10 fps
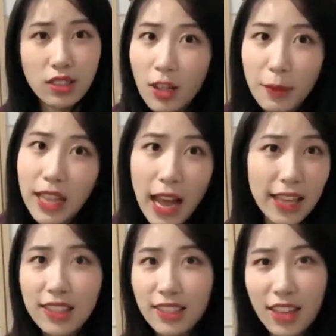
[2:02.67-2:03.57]
我这么
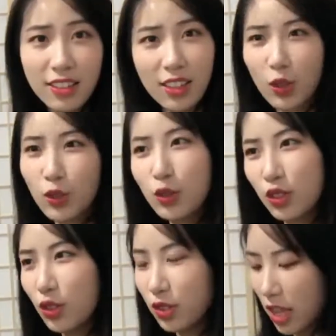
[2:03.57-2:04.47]
大一个箱子里头就
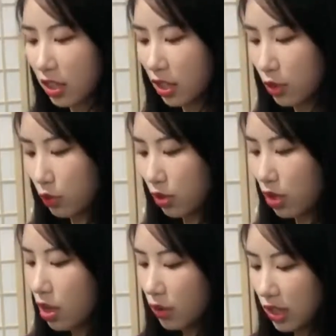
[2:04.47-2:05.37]
只有三个香薰。
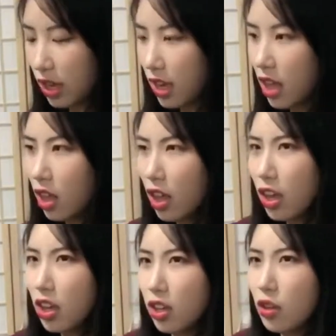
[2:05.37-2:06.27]
那想想看，
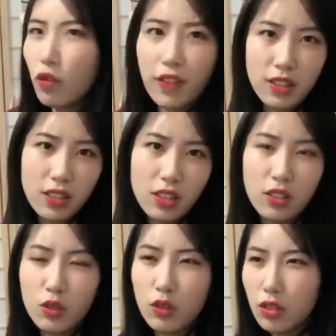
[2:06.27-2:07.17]
因为我房间
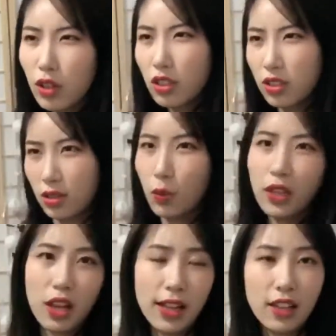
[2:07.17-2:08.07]
就是，其实
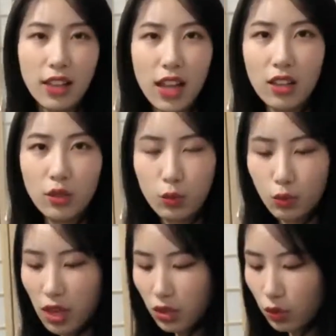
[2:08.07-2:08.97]
味道还挺大的。
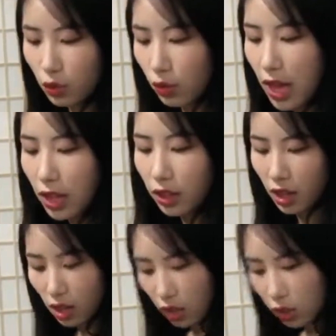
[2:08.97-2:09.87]
除了这种蜡，
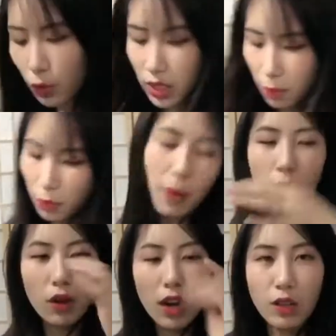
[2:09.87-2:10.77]
就是我以前没有
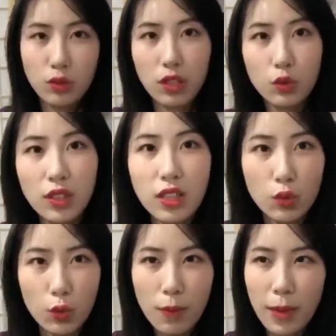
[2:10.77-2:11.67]
买过蜡烛香薰，但
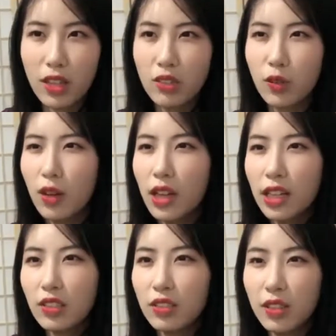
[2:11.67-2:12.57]
是我会买那种
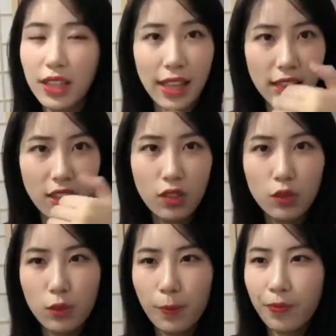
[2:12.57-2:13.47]
就是点的
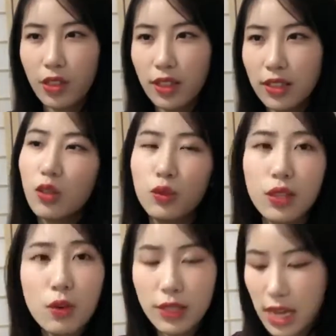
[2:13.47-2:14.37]
那种香薰，
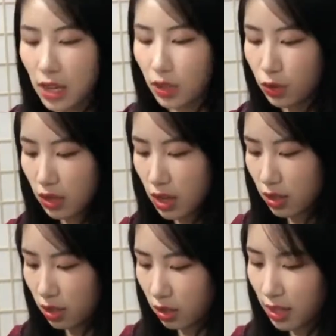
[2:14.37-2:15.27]
因为我家里就是这样
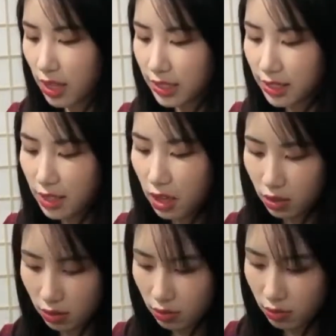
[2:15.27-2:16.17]
子的，点香。
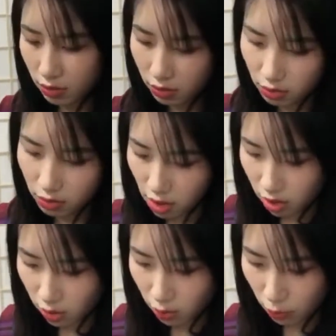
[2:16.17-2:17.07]

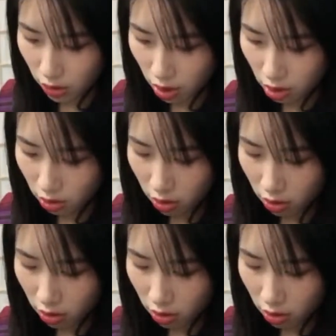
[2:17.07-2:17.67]
是什么味道